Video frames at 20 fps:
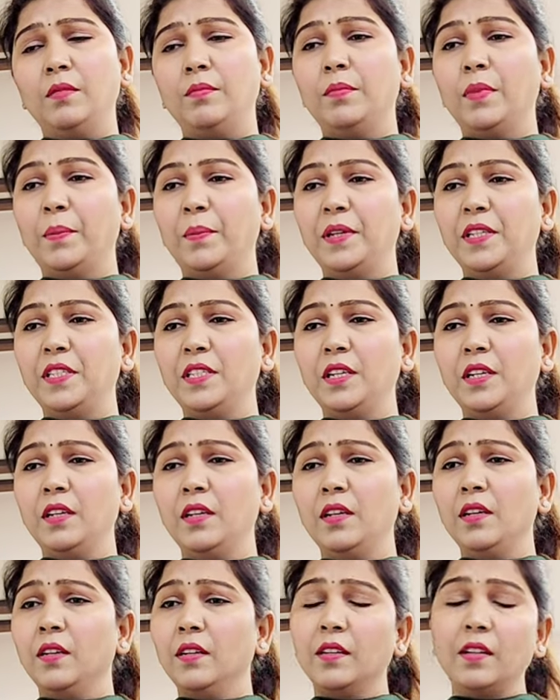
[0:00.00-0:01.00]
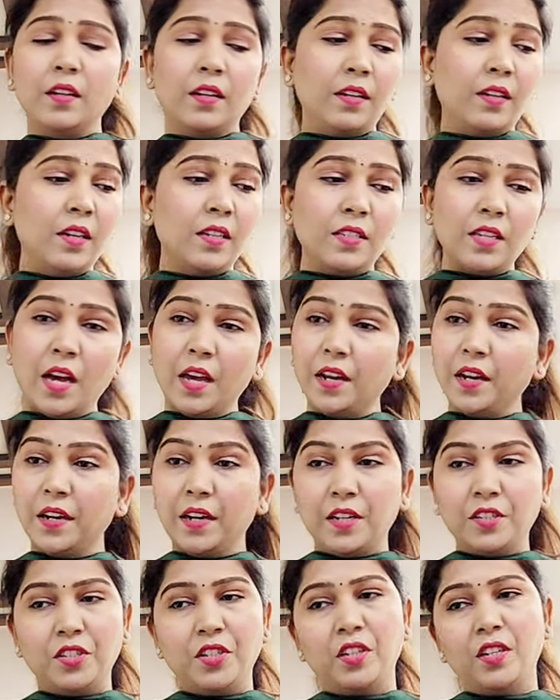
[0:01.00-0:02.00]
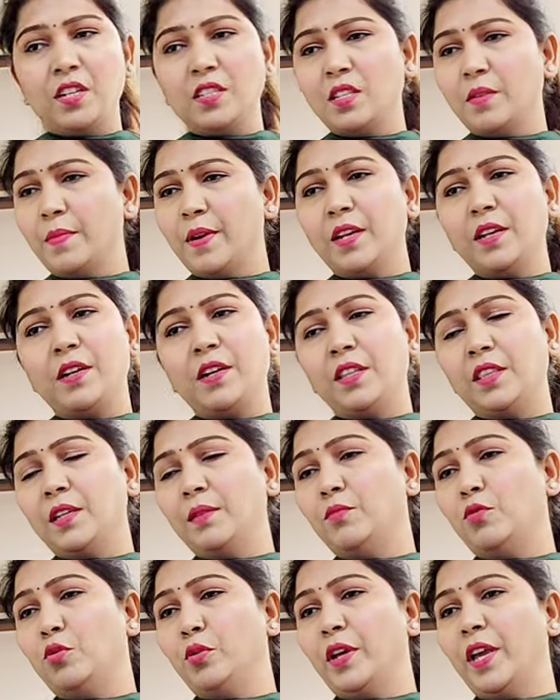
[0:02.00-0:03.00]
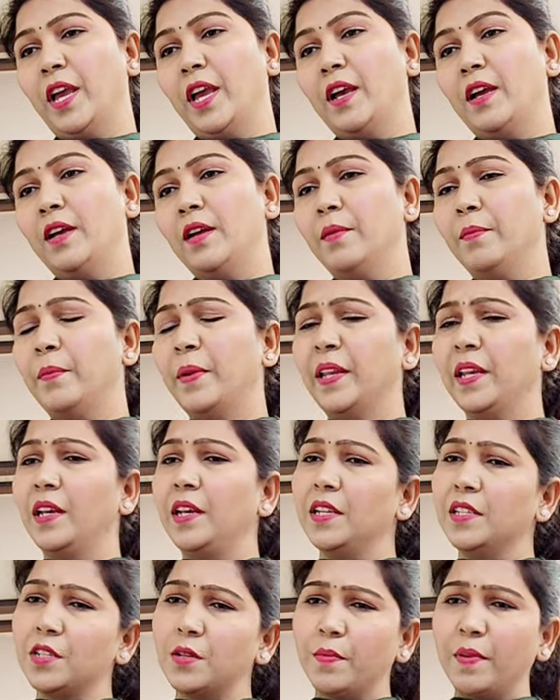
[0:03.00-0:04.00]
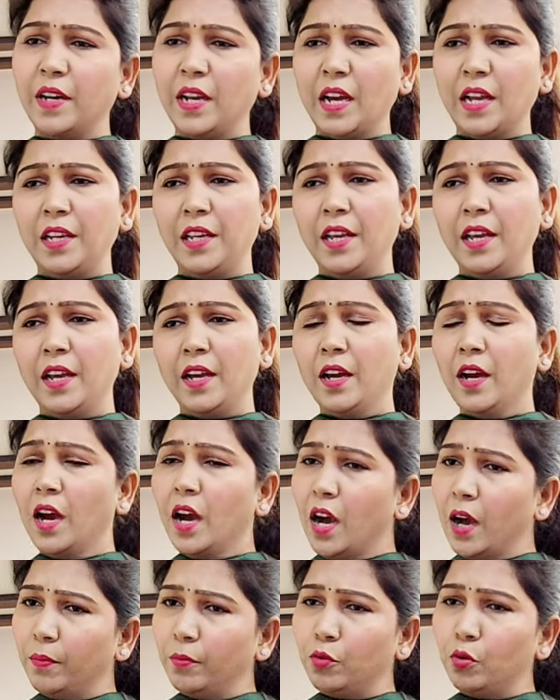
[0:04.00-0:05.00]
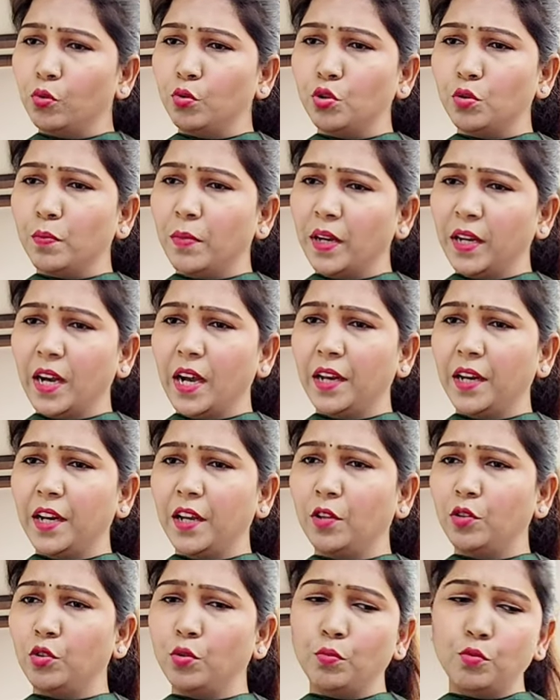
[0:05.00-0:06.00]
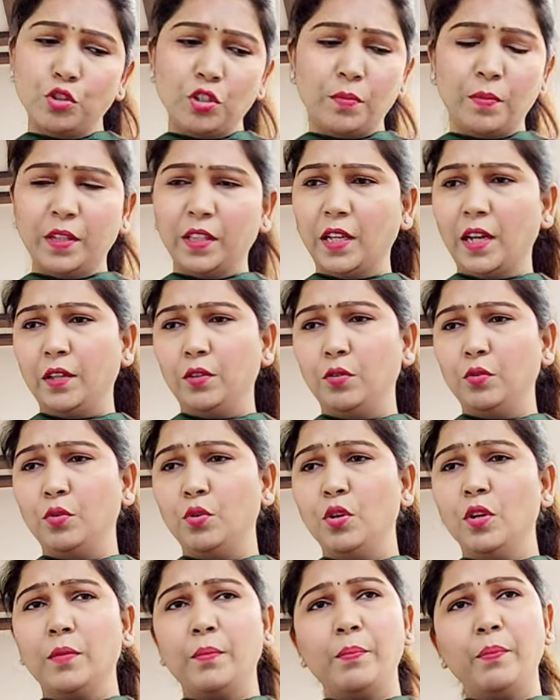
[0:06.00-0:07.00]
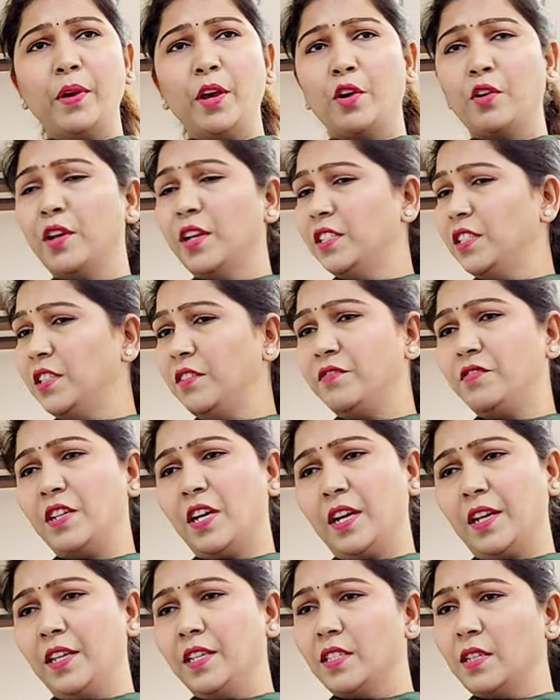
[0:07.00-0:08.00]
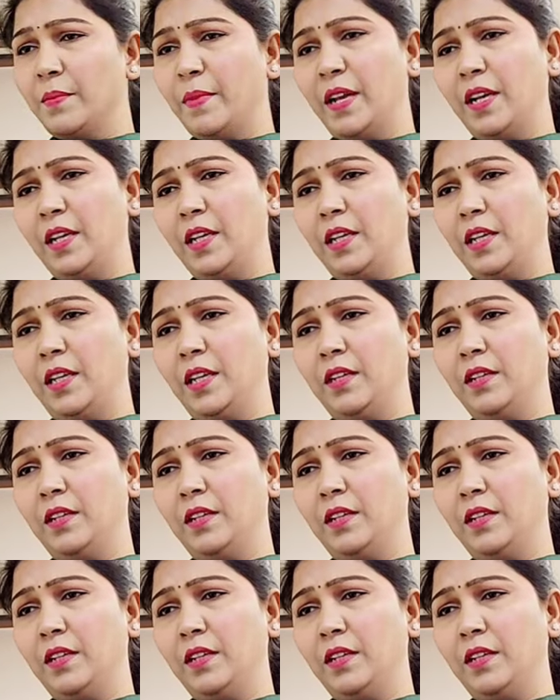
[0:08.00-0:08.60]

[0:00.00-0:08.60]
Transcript: मम्मी जी घर का सारा राशन का सामान खत्म हो गया है मैंने लिस्ट बना लिया है आपको कुछ मंगाना है तो मुझे बता दो मैं और राजीव जा रहे हैं सामान लेने